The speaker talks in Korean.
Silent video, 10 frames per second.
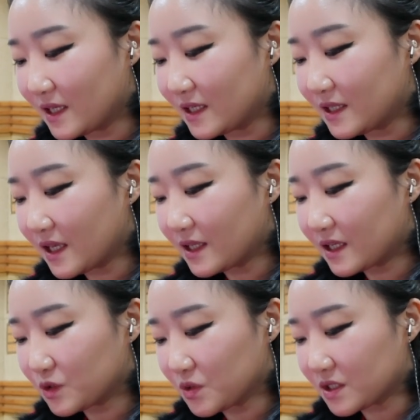
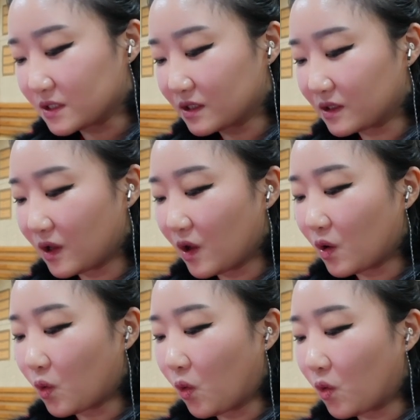인디애나 존스는
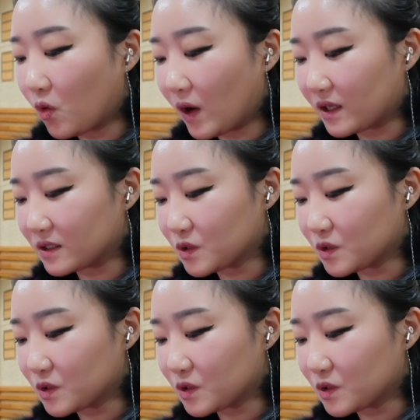고고학을